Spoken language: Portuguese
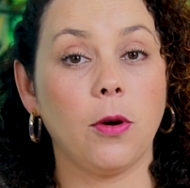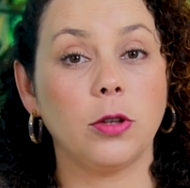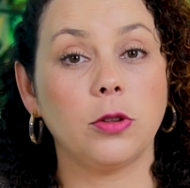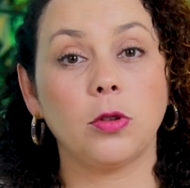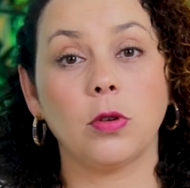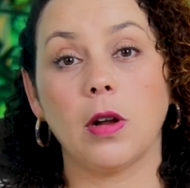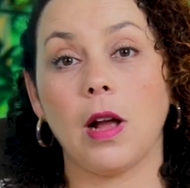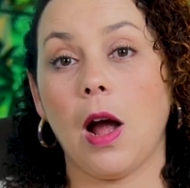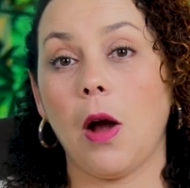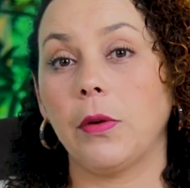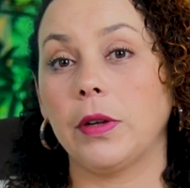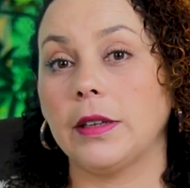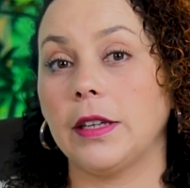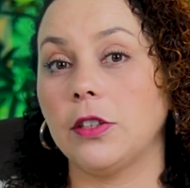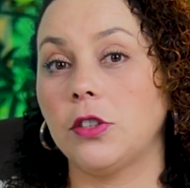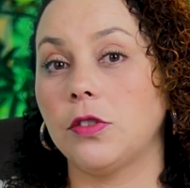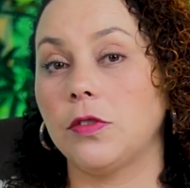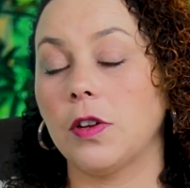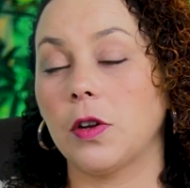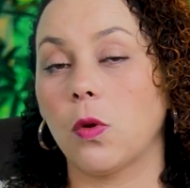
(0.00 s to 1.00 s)
Portugal
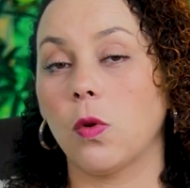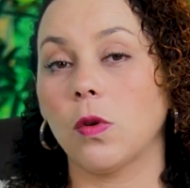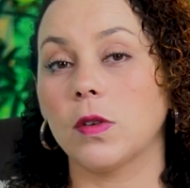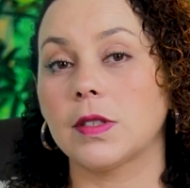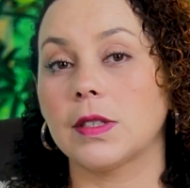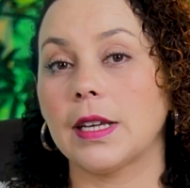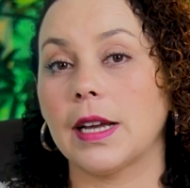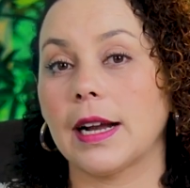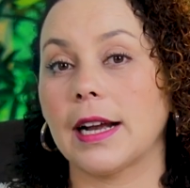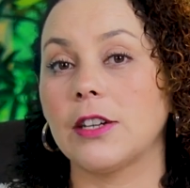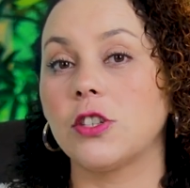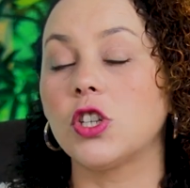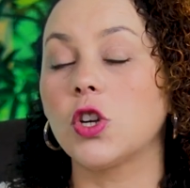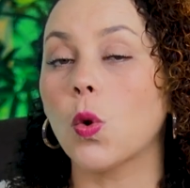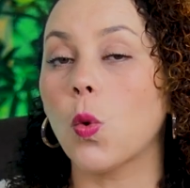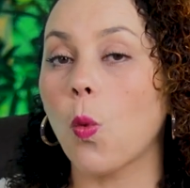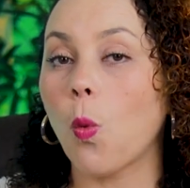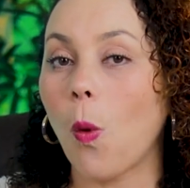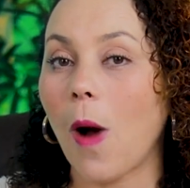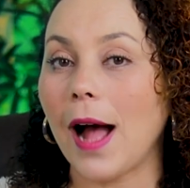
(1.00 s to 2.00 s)
identificou cerca de
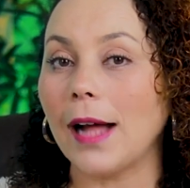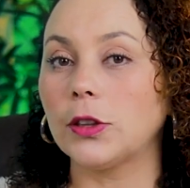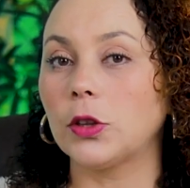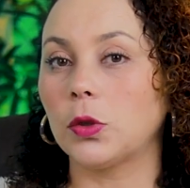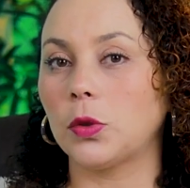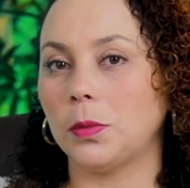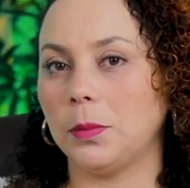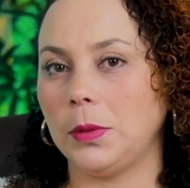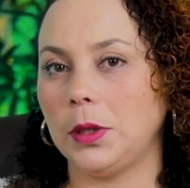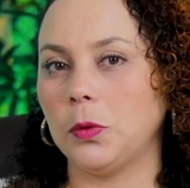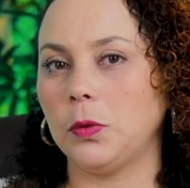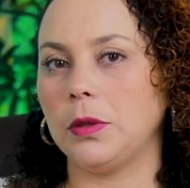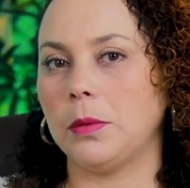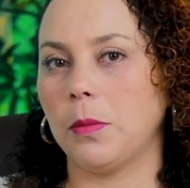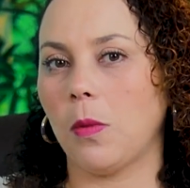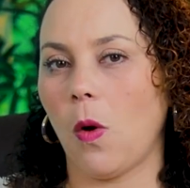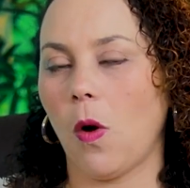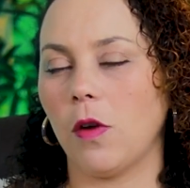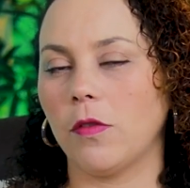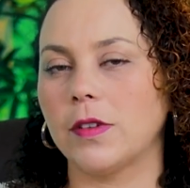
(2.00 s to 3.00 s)
4 mil
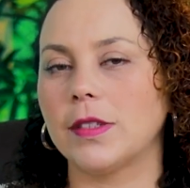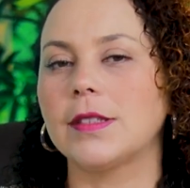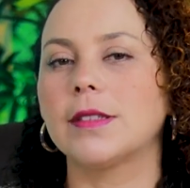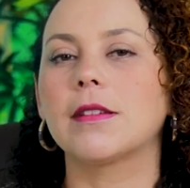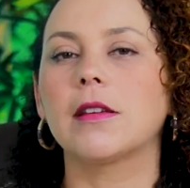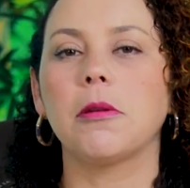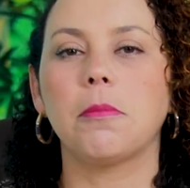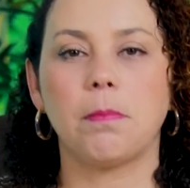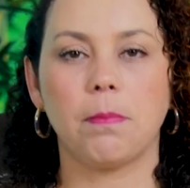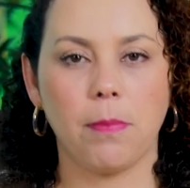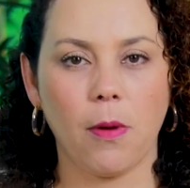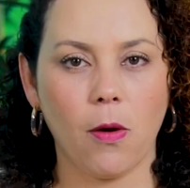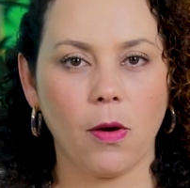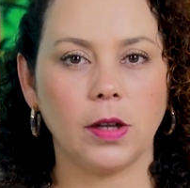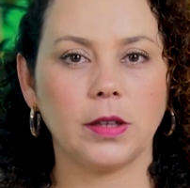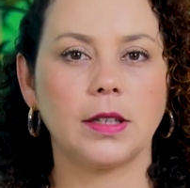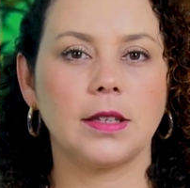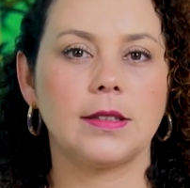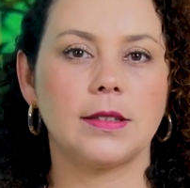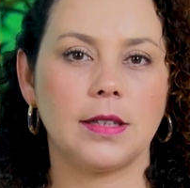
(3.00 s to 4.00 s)
imóveis que
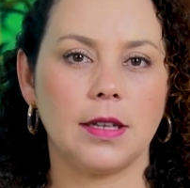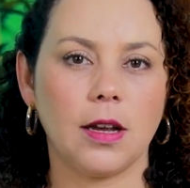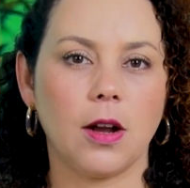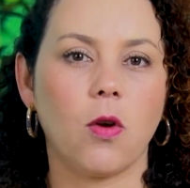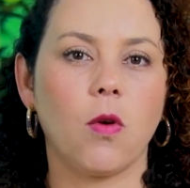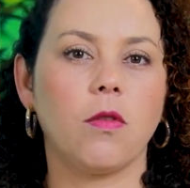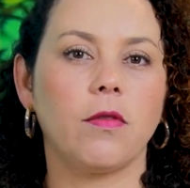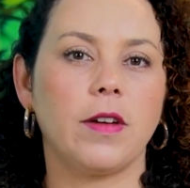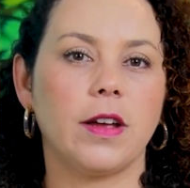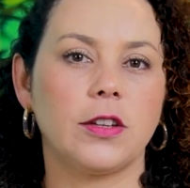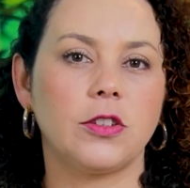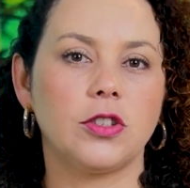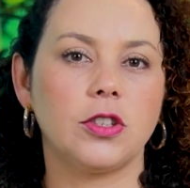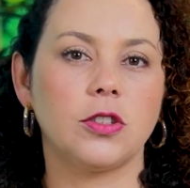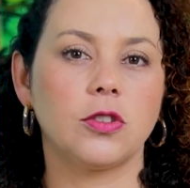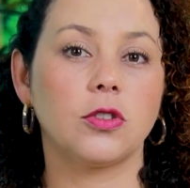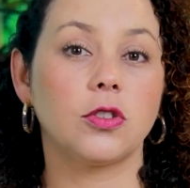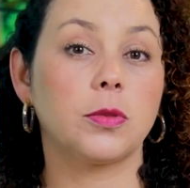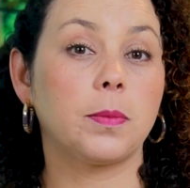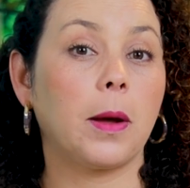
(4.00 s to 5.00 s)
podem ser
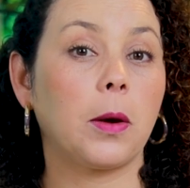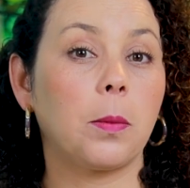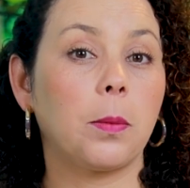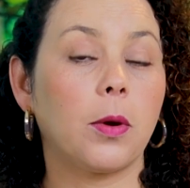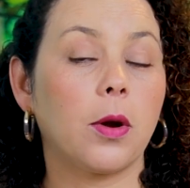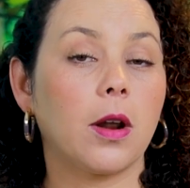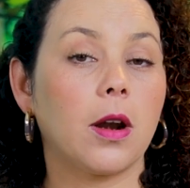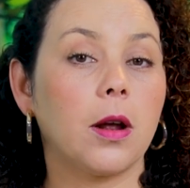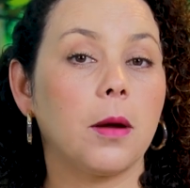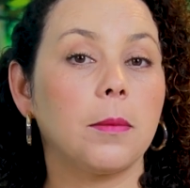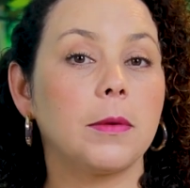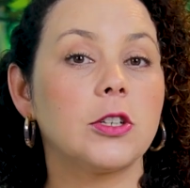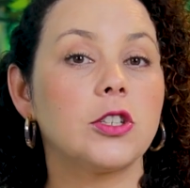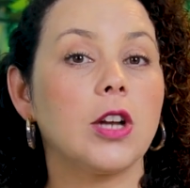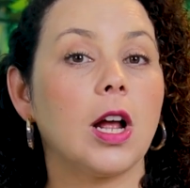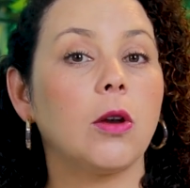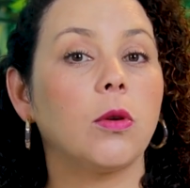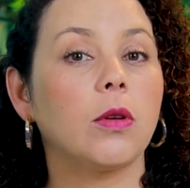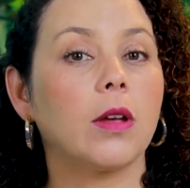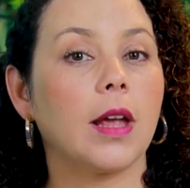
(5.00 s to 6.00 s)
convertidos para o programa
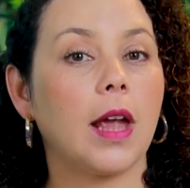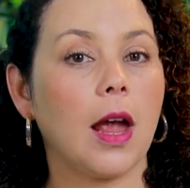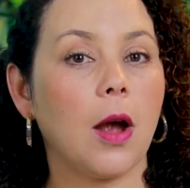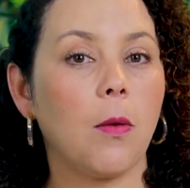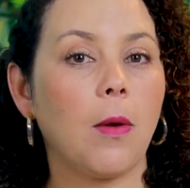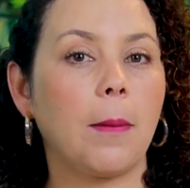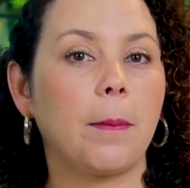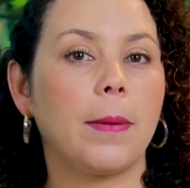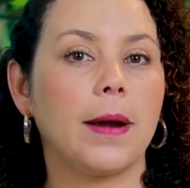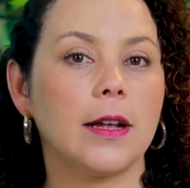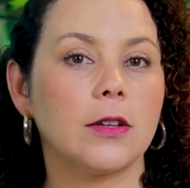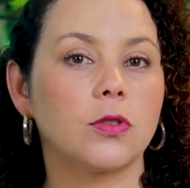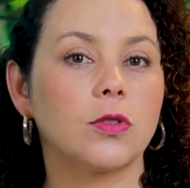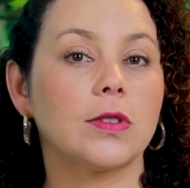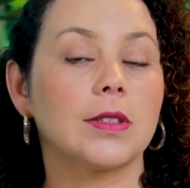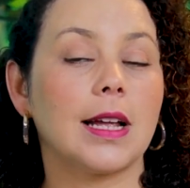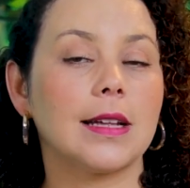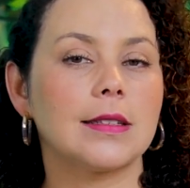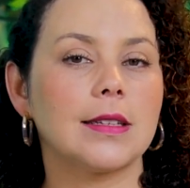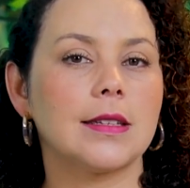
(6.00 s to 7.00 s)
de aluguel a
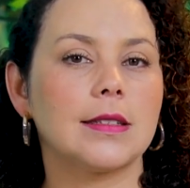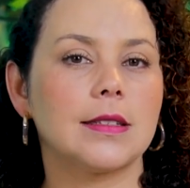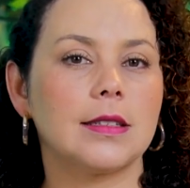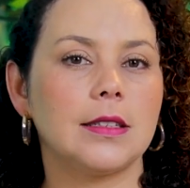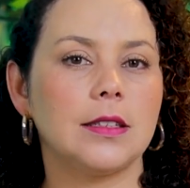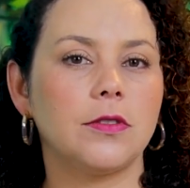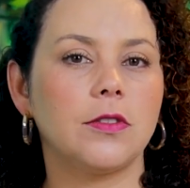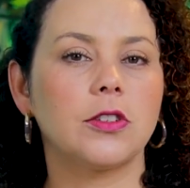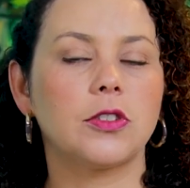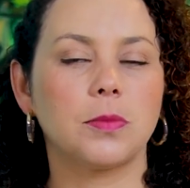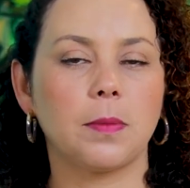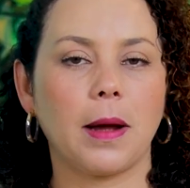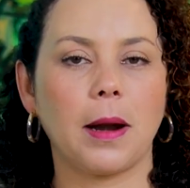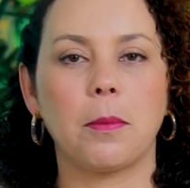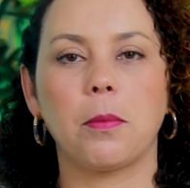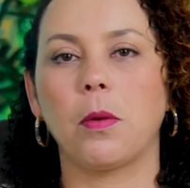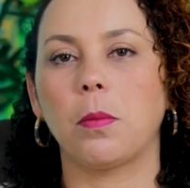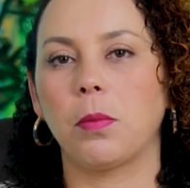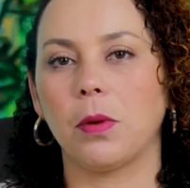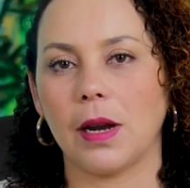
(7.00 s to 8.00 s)
preços acessíveis
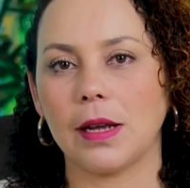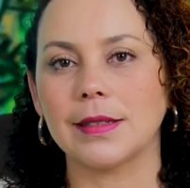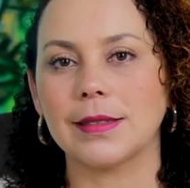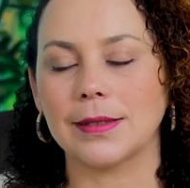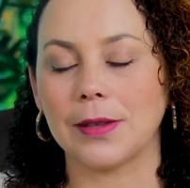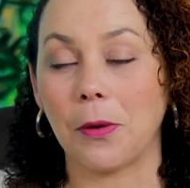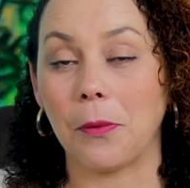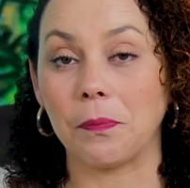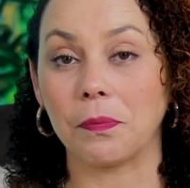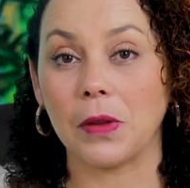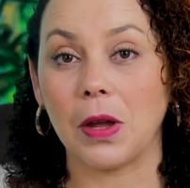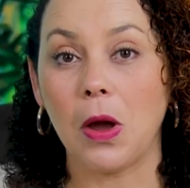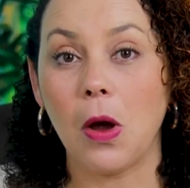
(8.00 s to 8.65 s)
para a população.